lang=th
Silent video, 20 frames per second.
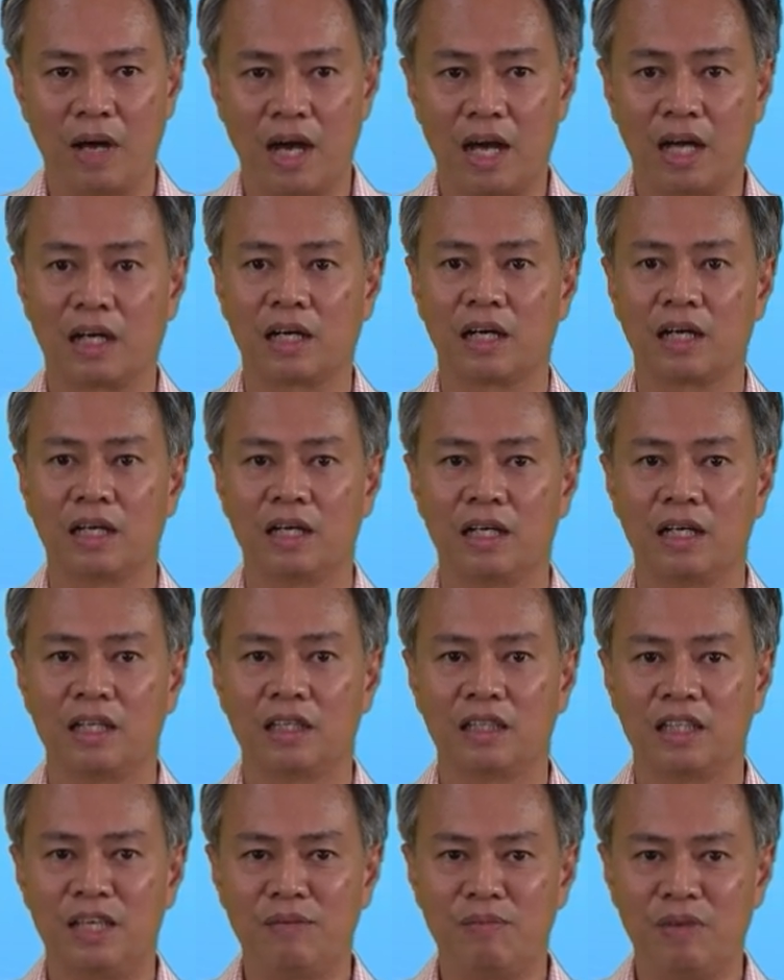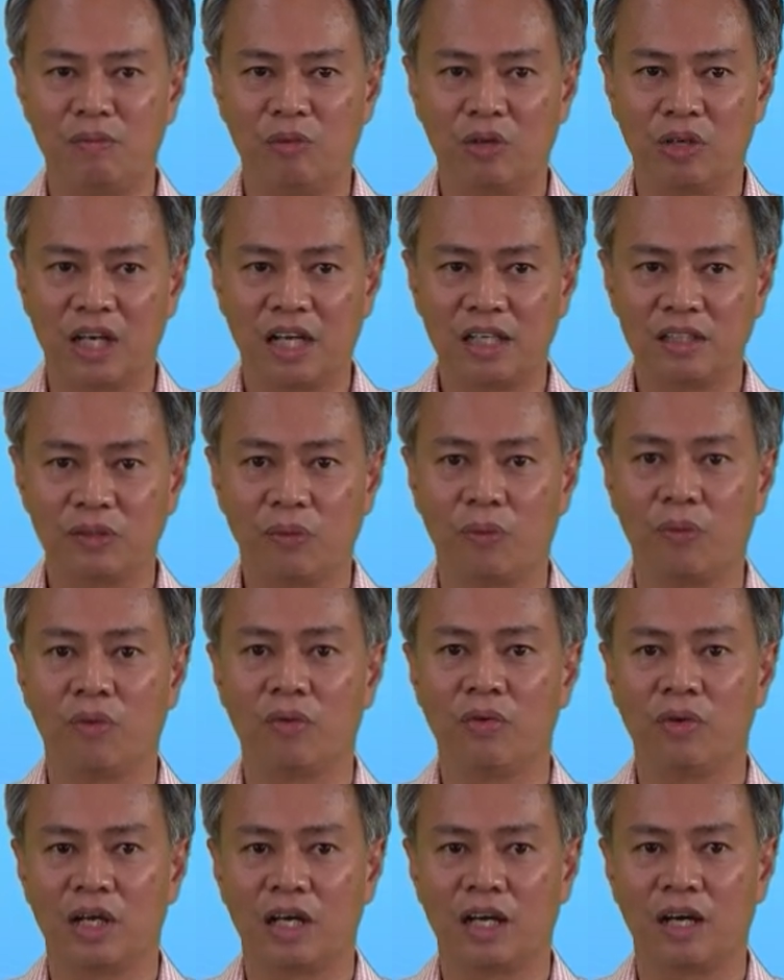ผักที่มีมูลค่าสู
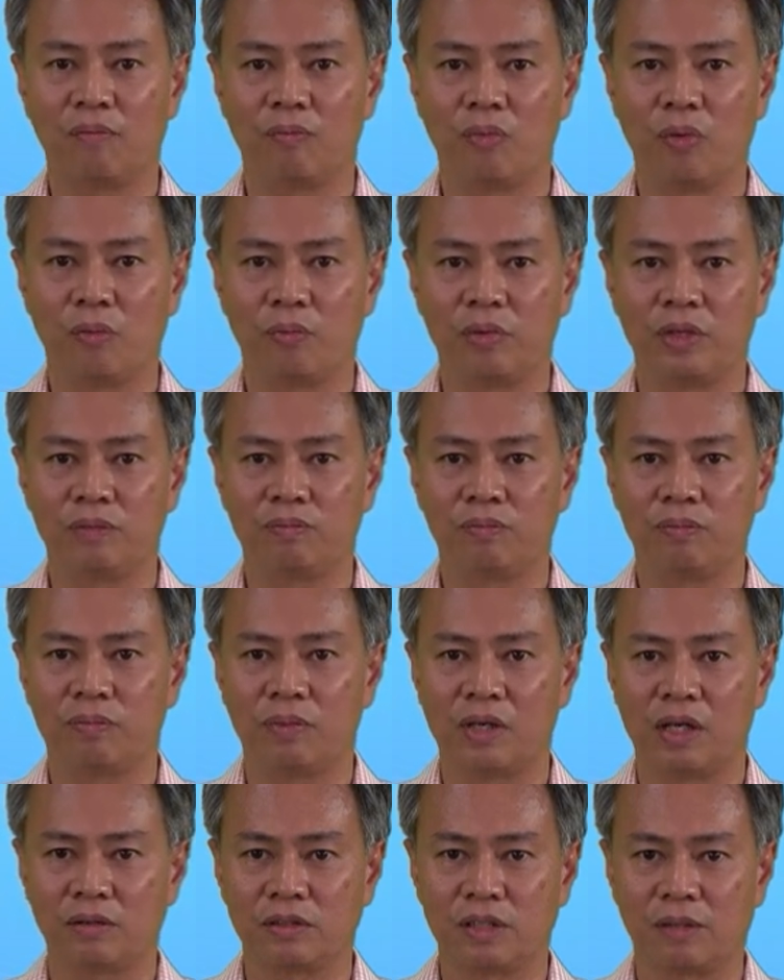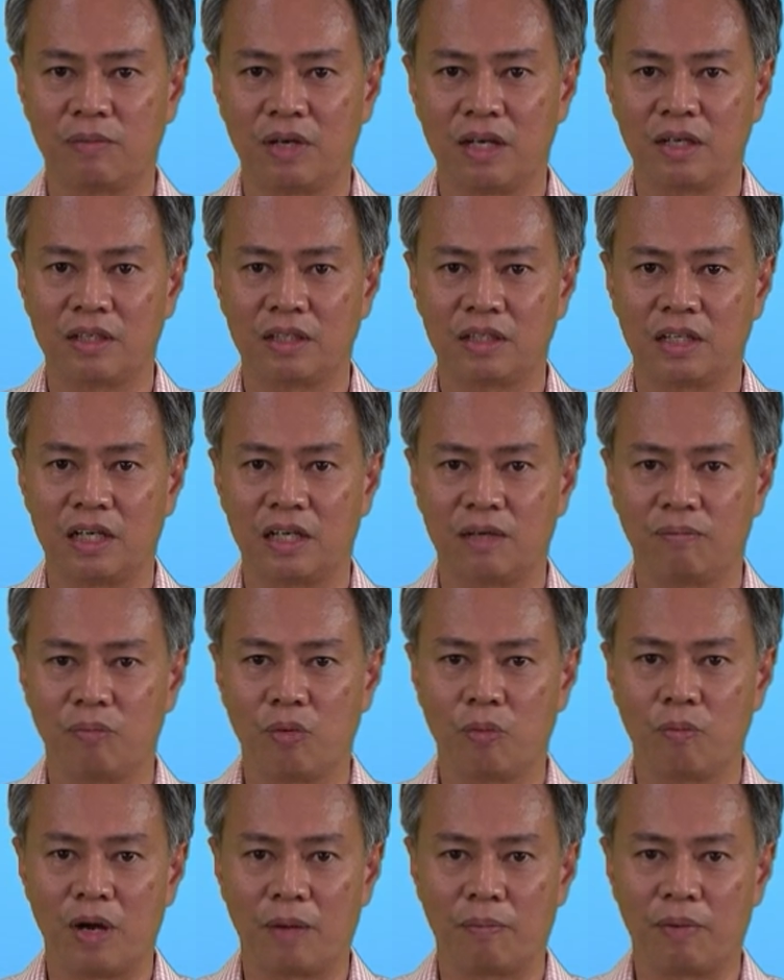งนะครับปลูกพืชเราสามารถ
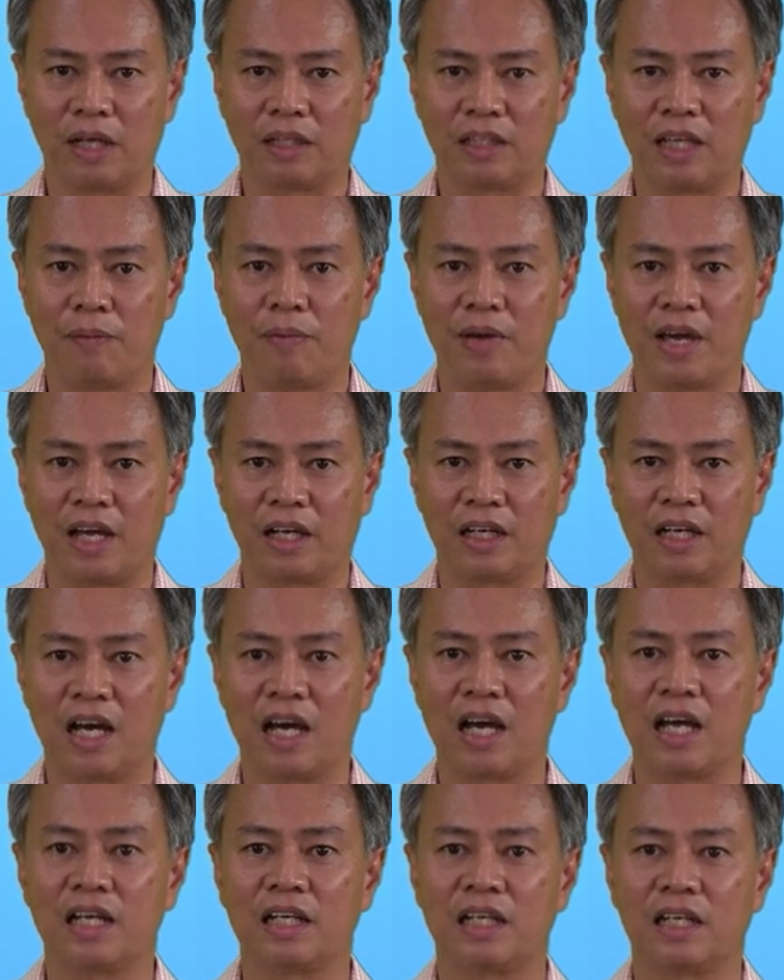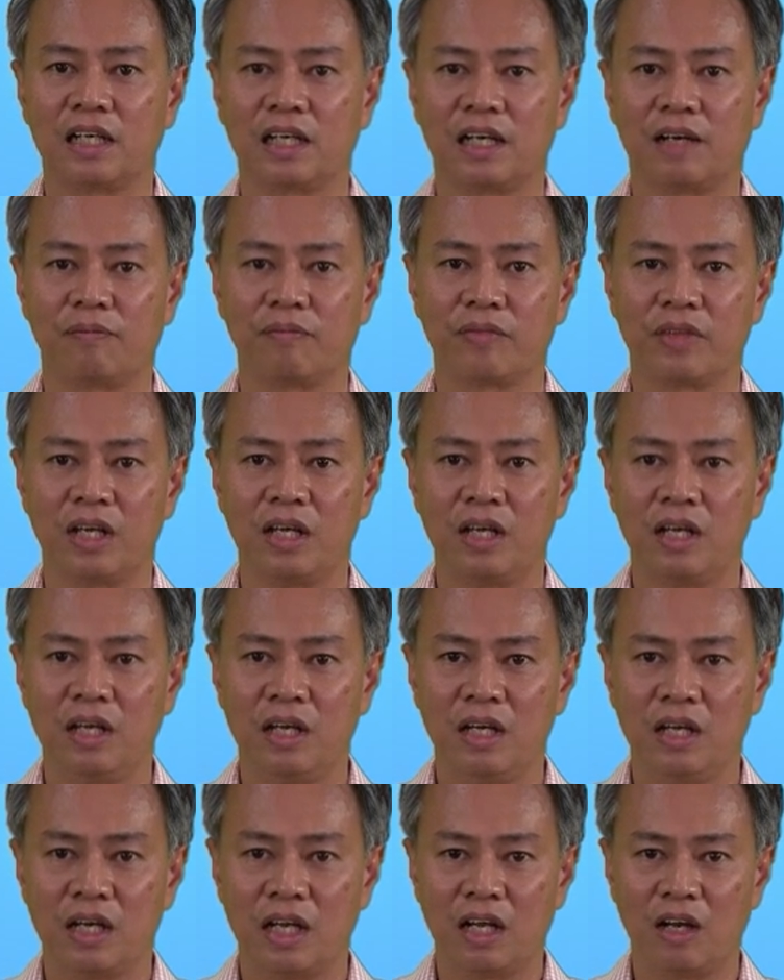ปลูกผักภายใต้แผงได้นะครับ
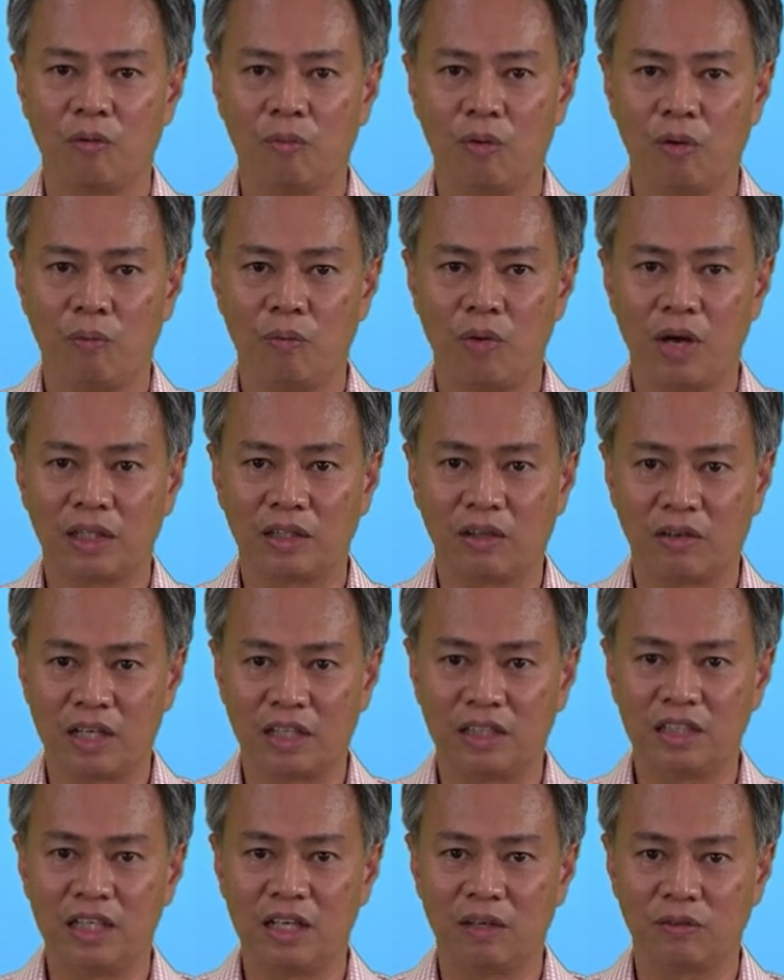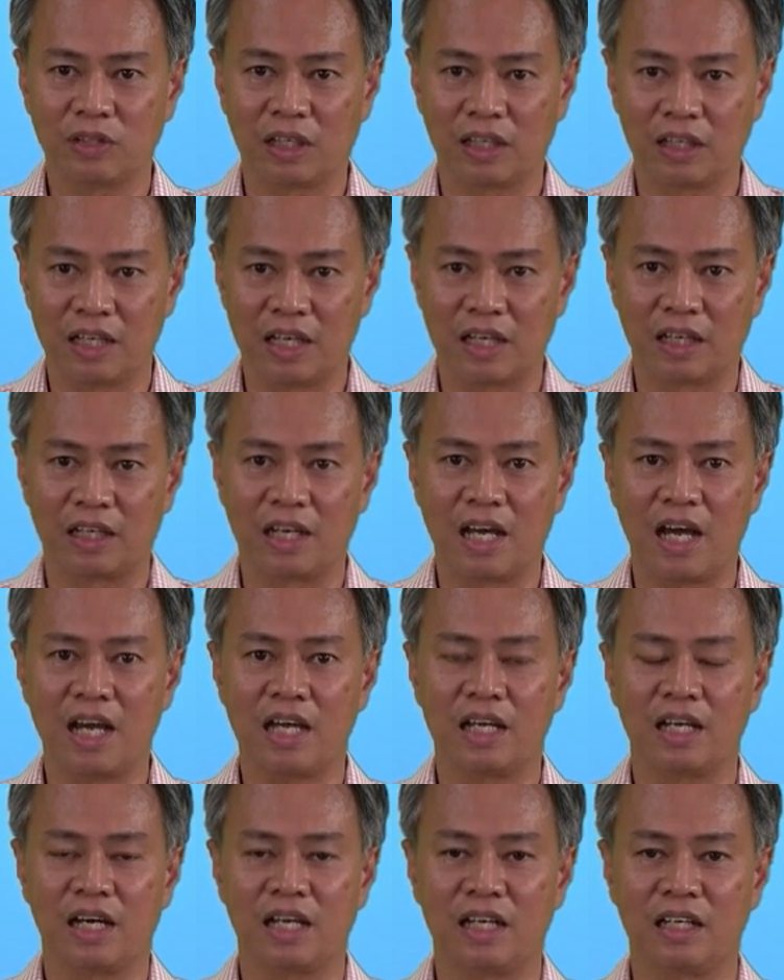แล้วเราพบว่าตอนนี้ที่เราสังเกตได้
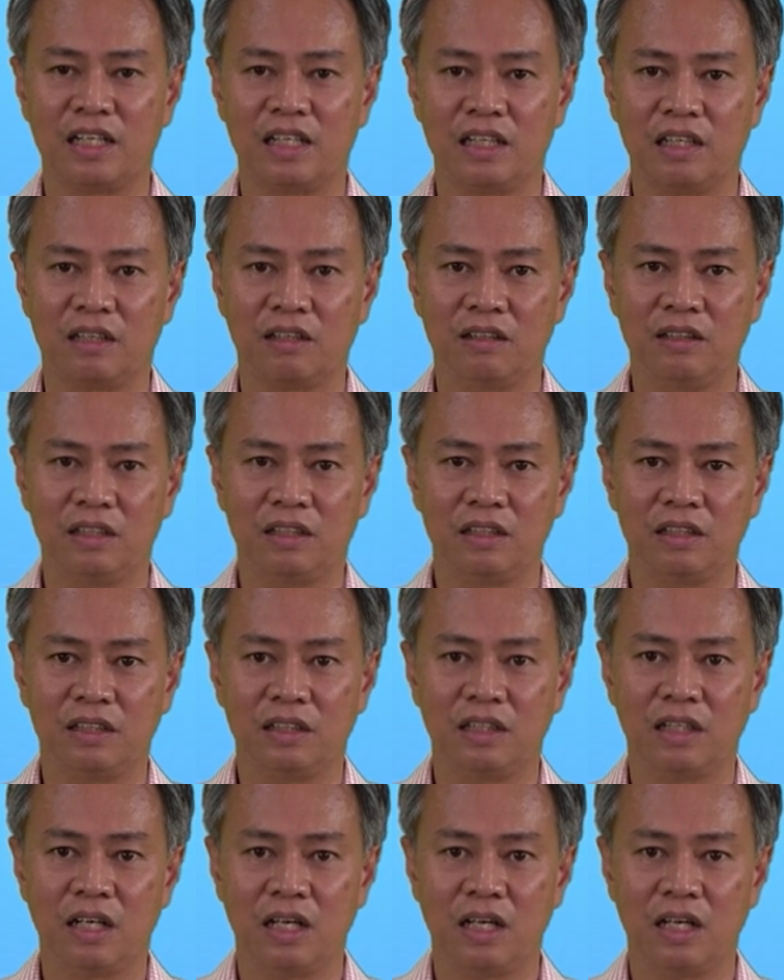อันหนึ่งก็คือ